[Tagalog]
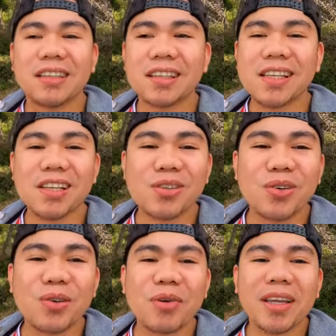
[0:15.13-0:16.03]
o saang
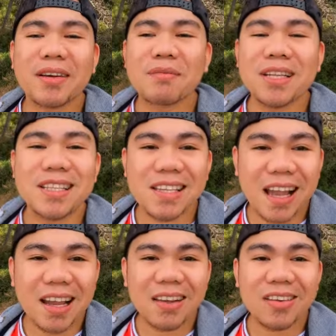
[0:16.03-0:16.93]
sulok man kayo ng
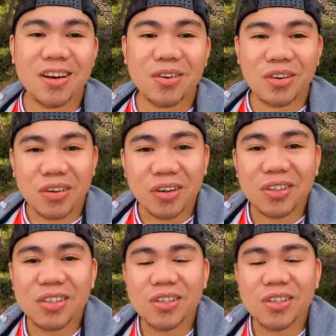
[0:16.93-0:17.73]
bansa ngayon naroroon.